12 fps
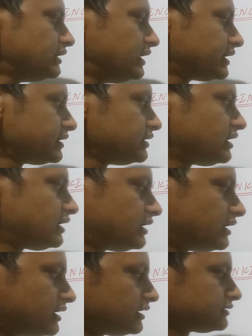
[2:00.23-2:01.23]
लेकिन
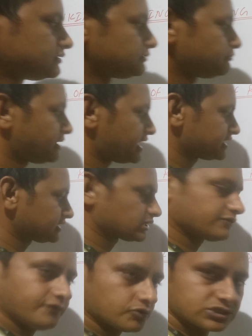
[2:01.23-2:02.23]
बाहर की
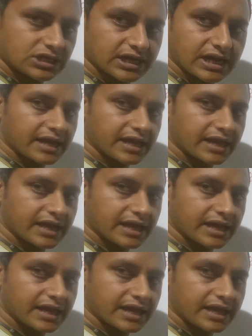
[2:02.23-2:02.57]
तरफ फोर्स लग